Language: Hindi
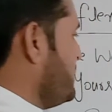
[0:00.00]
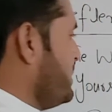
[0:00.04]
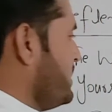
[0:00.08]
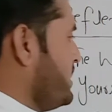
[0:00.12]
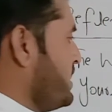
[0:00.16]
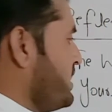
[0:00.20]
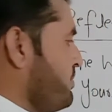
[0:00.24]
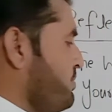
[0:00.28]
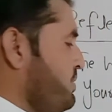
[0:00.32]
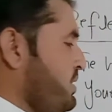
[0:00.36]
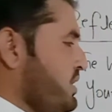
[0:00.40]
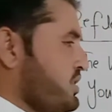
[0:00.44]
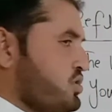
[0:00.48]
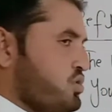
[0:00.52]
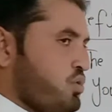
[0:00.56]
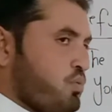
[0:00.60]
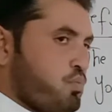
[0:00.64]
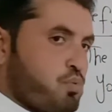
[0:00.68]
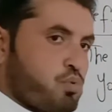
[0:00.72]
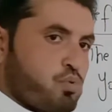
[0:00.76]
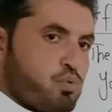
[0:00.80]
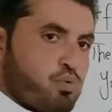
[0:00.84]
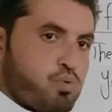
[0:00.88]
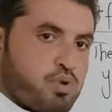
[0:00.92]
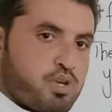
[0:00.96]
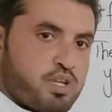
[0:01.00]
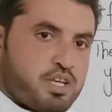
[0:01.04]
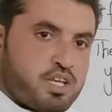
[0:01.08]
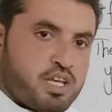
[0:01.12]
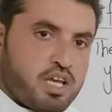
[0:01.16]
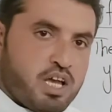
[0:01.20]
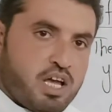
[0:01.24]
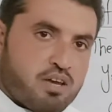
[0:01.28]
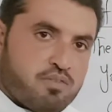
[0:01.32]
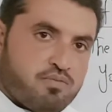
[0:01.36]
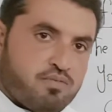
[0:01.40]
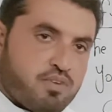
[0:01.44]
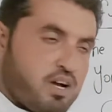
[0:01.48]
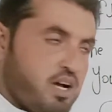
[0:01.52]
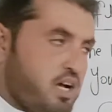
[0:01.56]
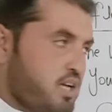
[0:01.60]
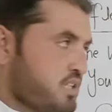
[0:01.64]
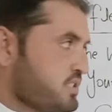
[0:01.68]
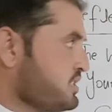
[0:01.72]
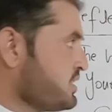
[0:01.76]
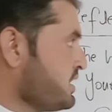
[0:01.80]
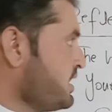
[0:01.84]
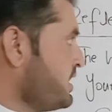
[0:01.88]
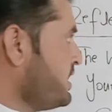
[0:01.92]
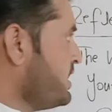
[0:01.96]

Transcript: रिफ्लेक्सिव प्रोनाउन ये अल्फाज